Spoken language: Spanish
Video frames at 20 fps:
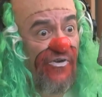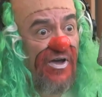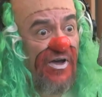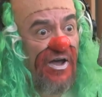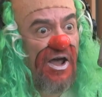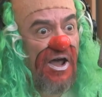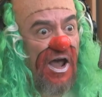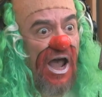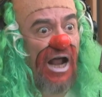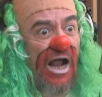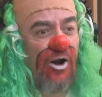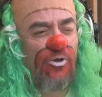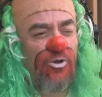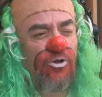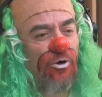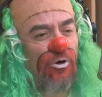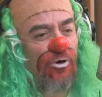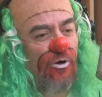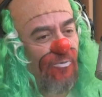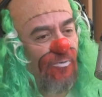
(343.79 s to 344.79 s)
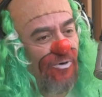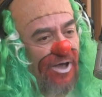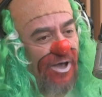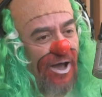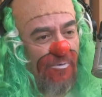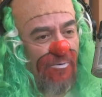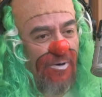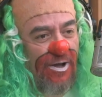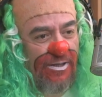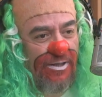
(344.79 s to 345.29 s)
El otro como que
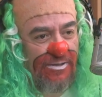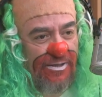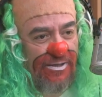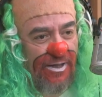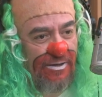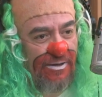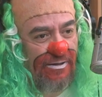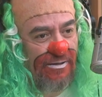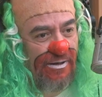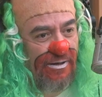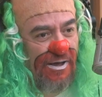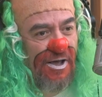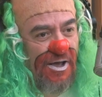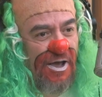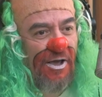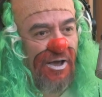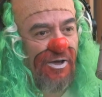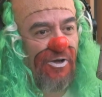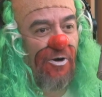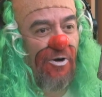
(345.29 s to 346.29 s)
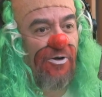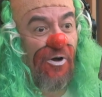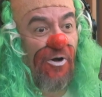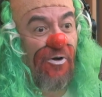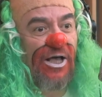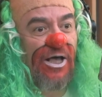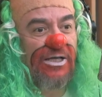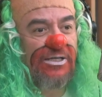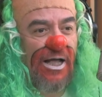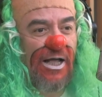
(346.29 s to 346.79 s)
aguanta, yo creo
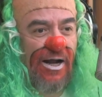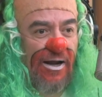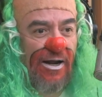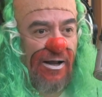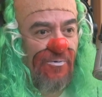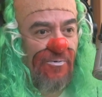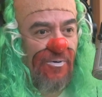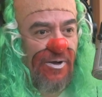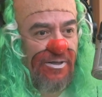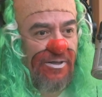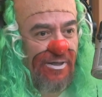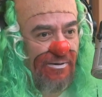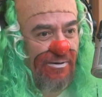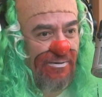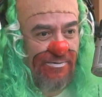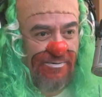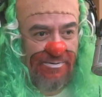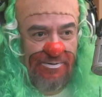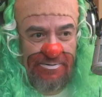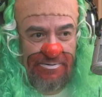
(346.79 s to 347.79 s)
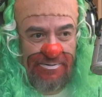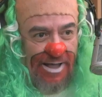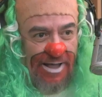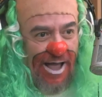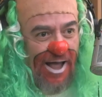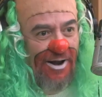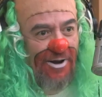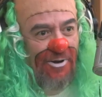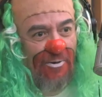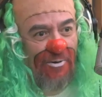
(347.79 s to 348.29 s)
que hasta la lengüita,
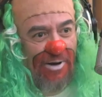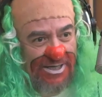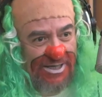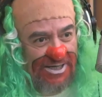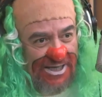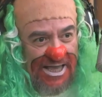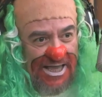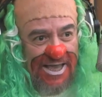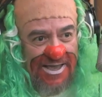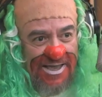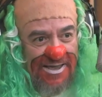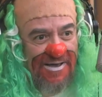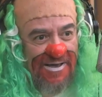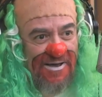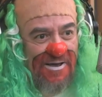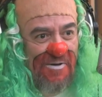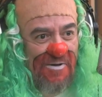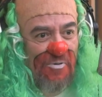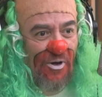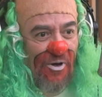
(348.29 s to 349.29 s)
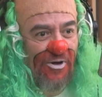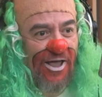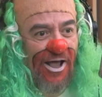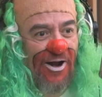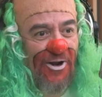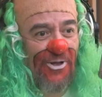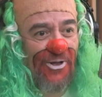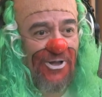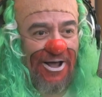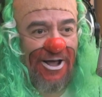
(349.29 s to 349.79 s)
algo así. Porque
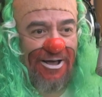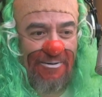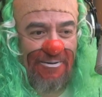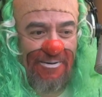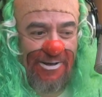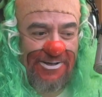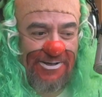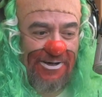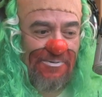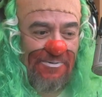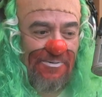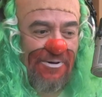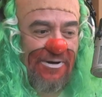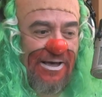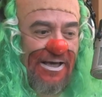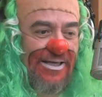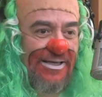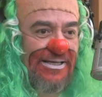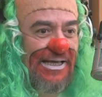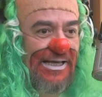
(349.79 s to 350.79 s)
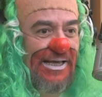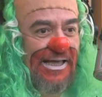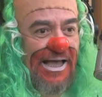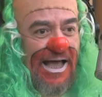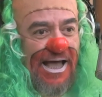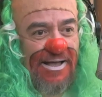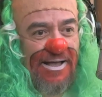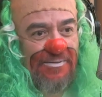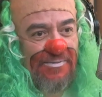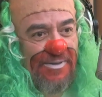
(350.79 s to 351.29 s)
el otro nada más como que dice,
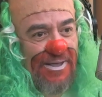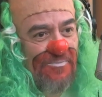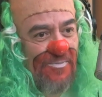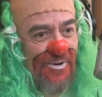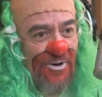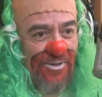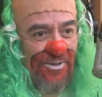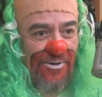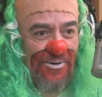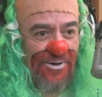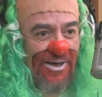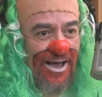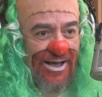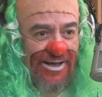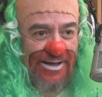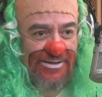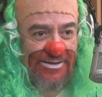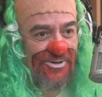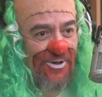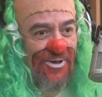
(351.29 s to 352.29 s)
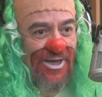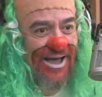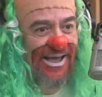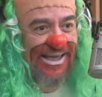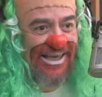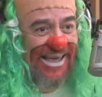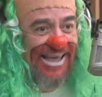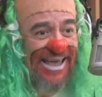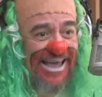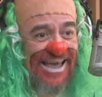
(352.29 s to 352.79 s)
ya, ni modo, ya estoy
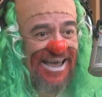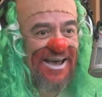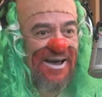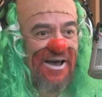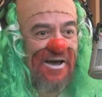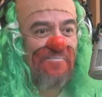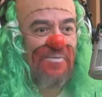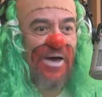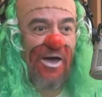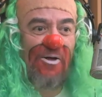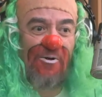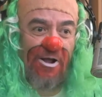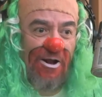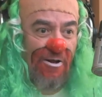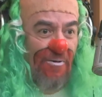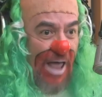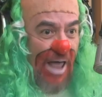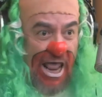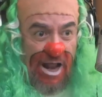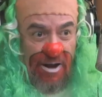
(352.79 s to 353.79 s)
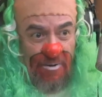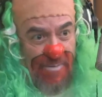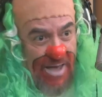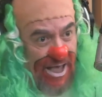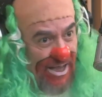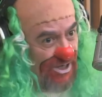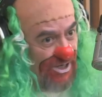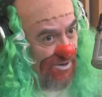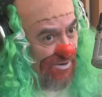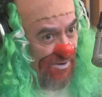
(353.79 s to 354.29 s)
aquí. Pero el,
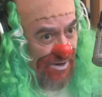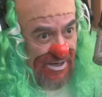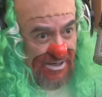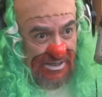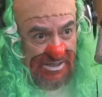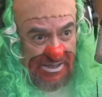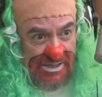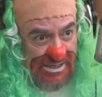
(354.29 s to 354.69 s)
beso es...